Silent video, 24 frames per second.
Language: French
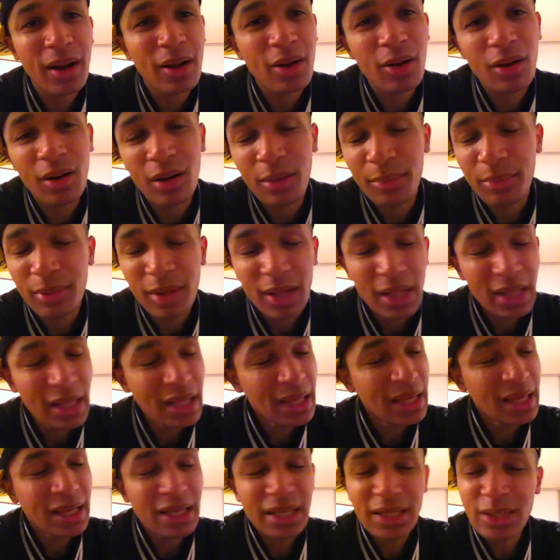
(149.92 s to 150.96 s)
Corp,
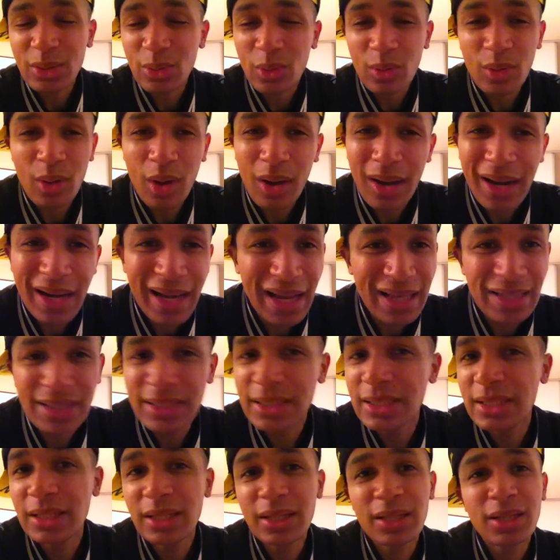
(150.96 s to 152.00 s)
ils ont leurs
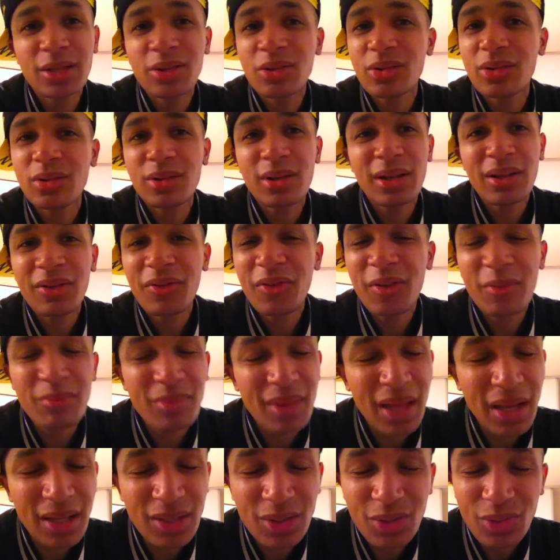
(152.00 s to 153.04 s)
classiques euh, les
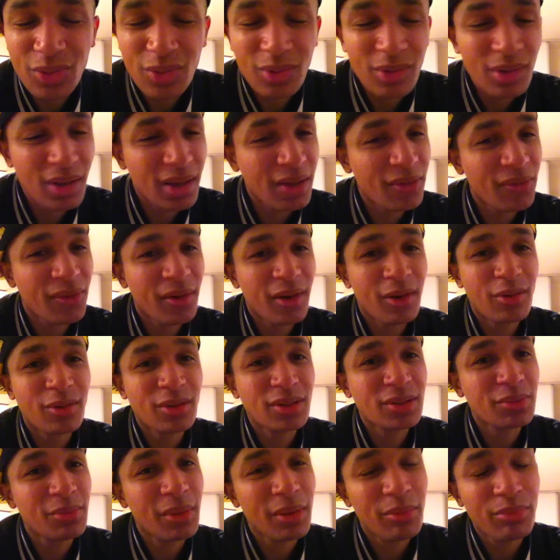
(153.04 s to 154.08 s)
films d'action de
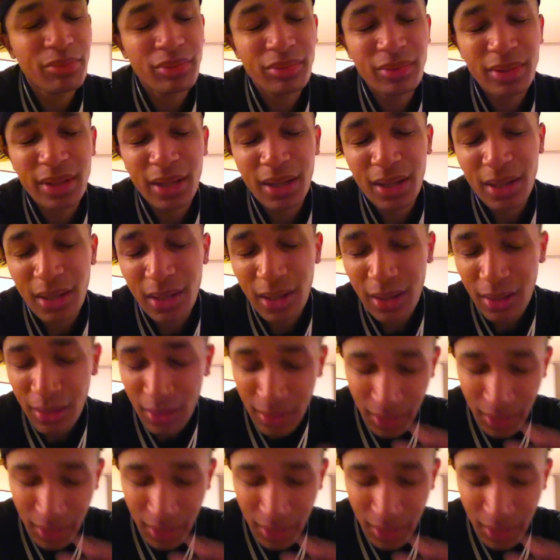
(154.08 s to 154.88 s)
référence mais putain là